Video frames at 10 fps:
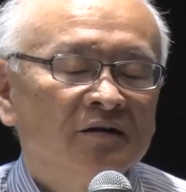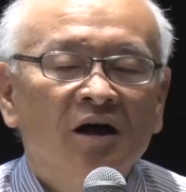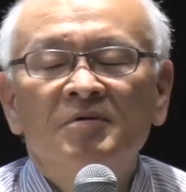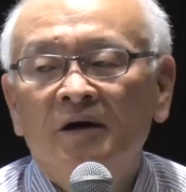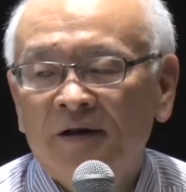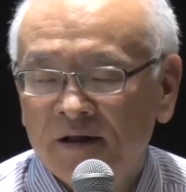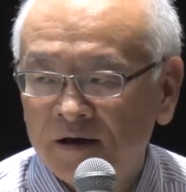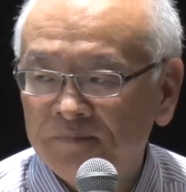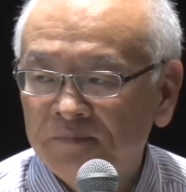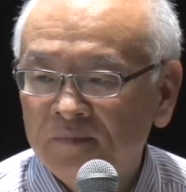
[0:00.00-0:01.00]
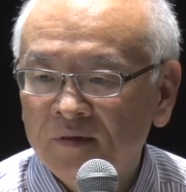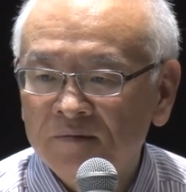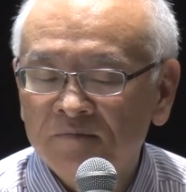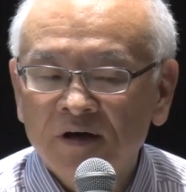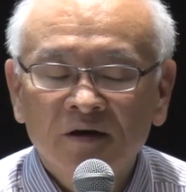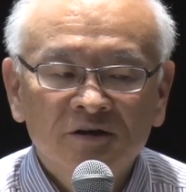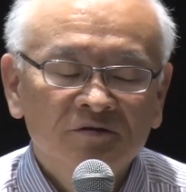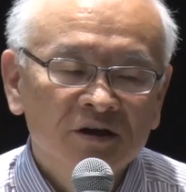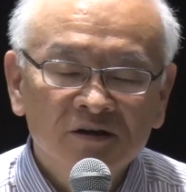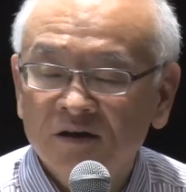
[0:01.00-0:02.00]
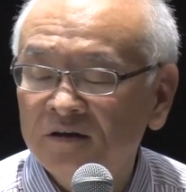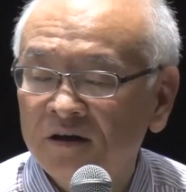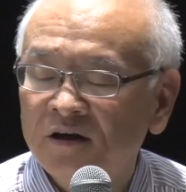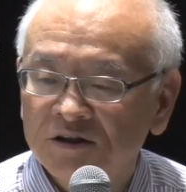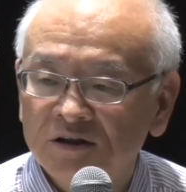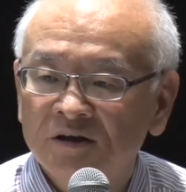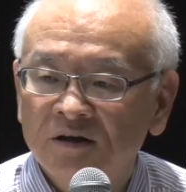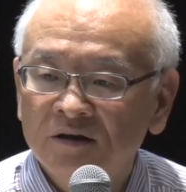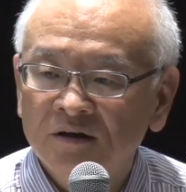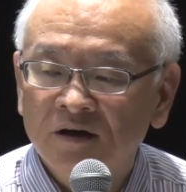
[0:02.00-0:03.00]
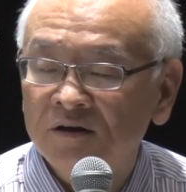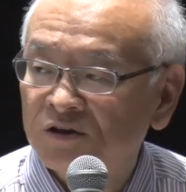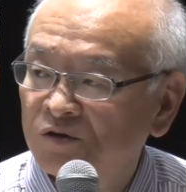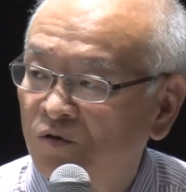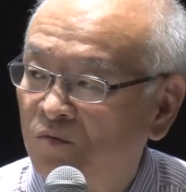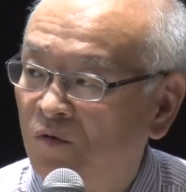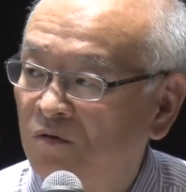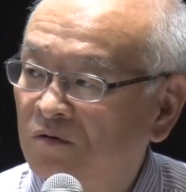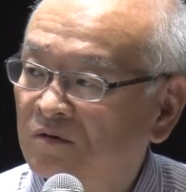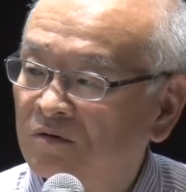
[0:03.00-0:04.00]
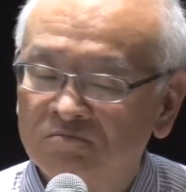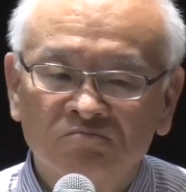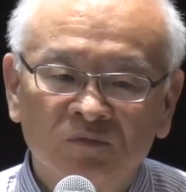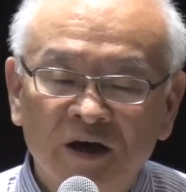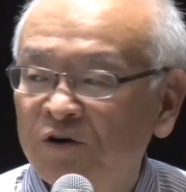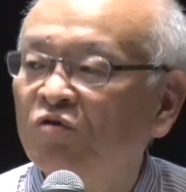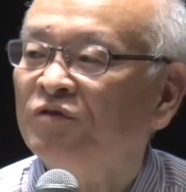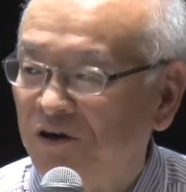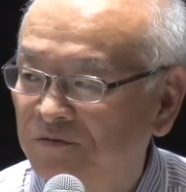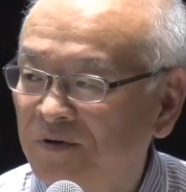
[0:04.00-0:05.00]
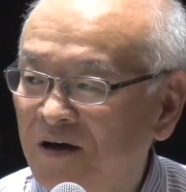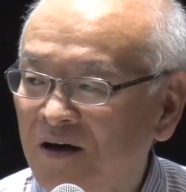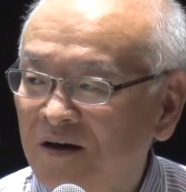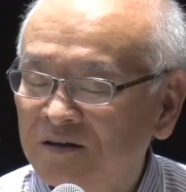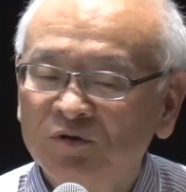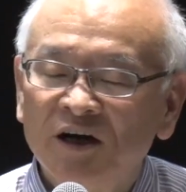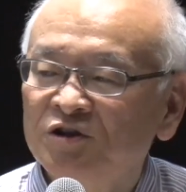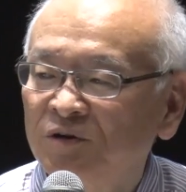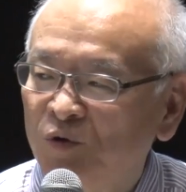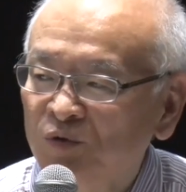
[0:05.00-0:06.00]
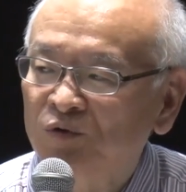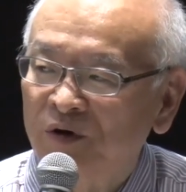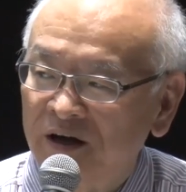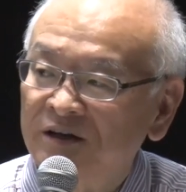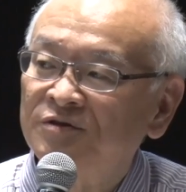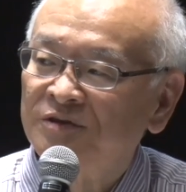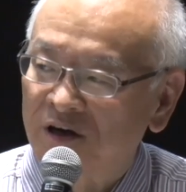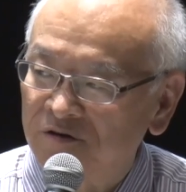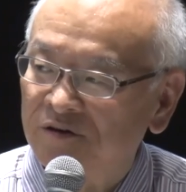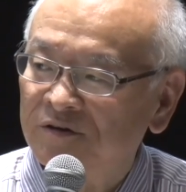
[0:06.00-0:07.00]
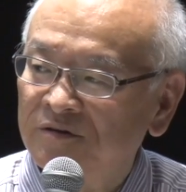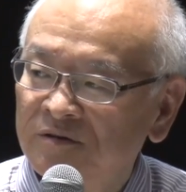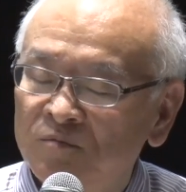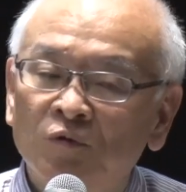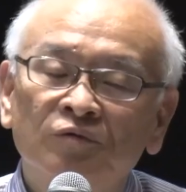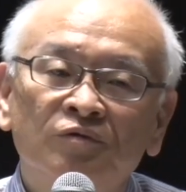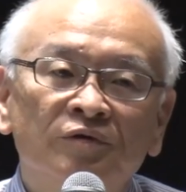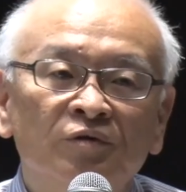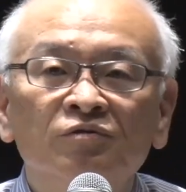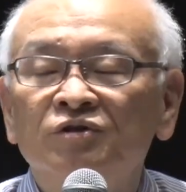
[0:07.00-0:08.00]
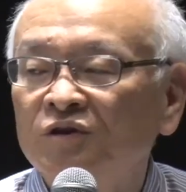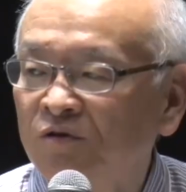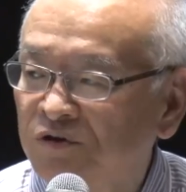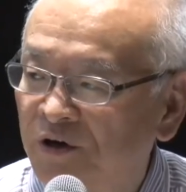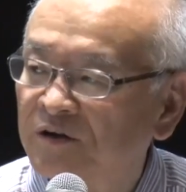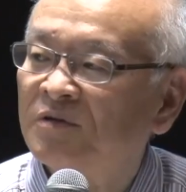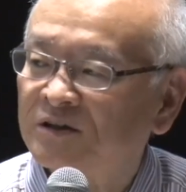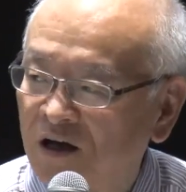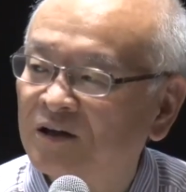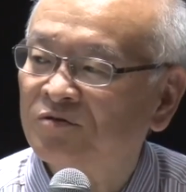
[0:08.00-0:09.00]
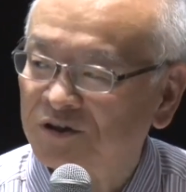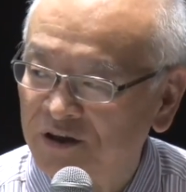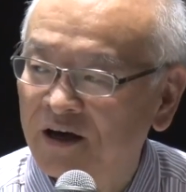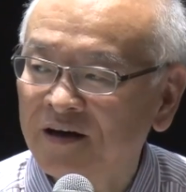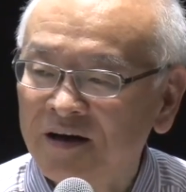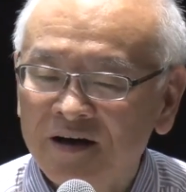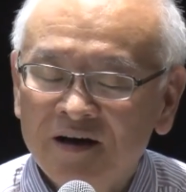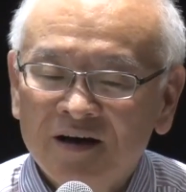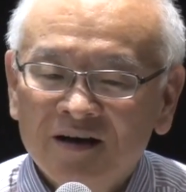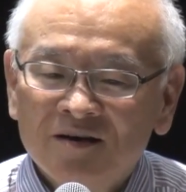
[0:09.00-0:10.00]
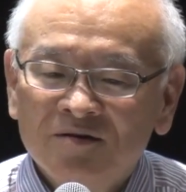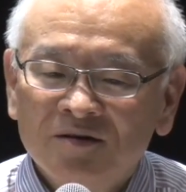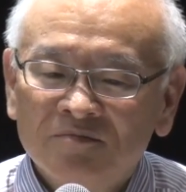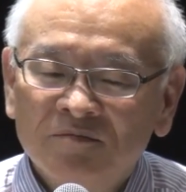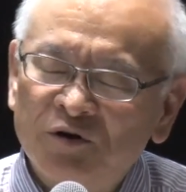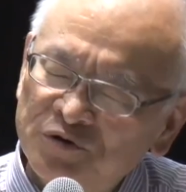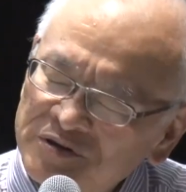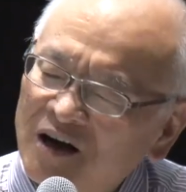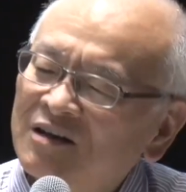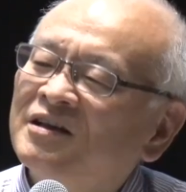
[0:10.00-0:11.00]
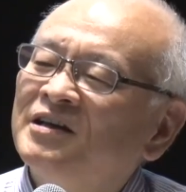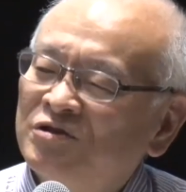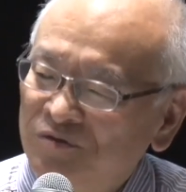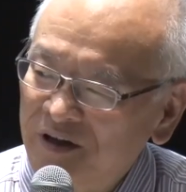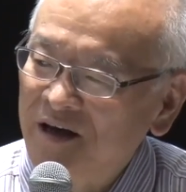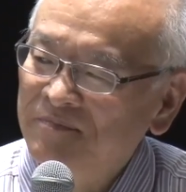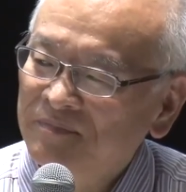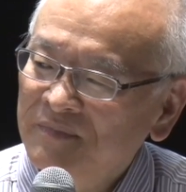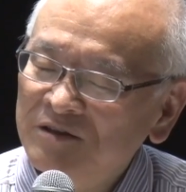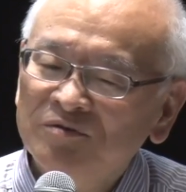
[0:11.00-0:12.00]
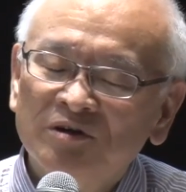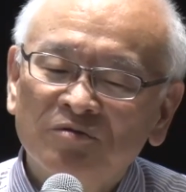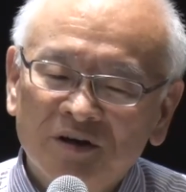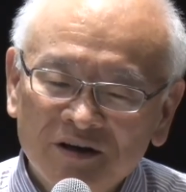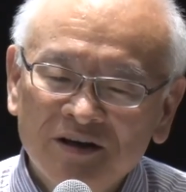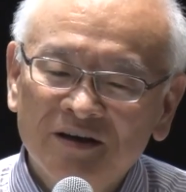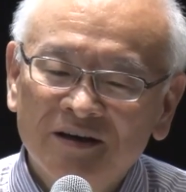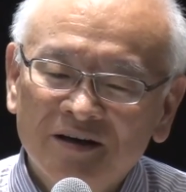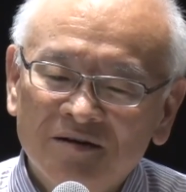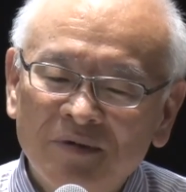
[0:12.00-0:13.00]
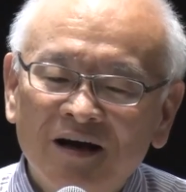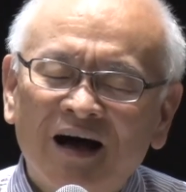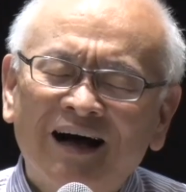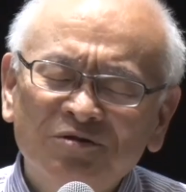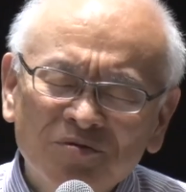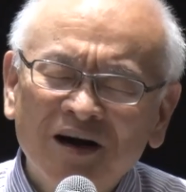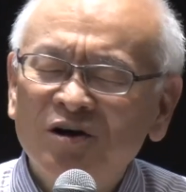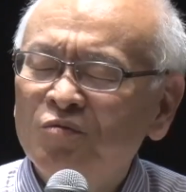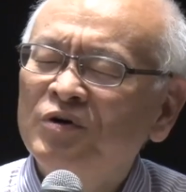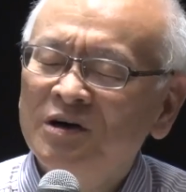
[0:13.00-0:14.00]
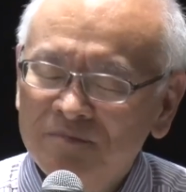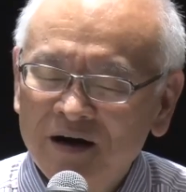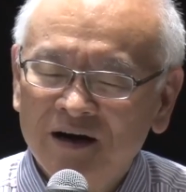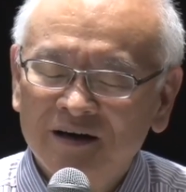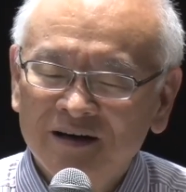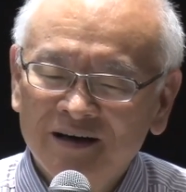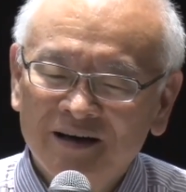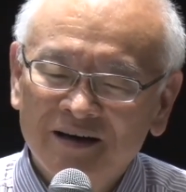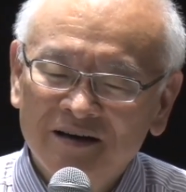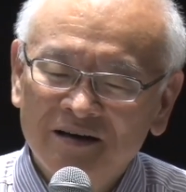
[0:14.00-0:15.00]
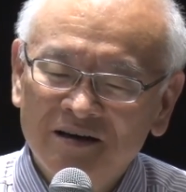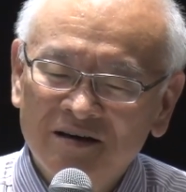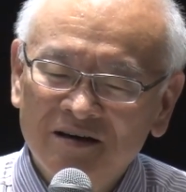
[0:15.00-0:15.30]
食べられないめちゃくちゃ焦ってたしがん治療も、うん、影響を受けるでも体重はどんどん減り続けるもう本当に4 0キロ以上減りました半年で、まあ、余裕なかったんでしょうねでそんな時に、まあ後から思えば、えー、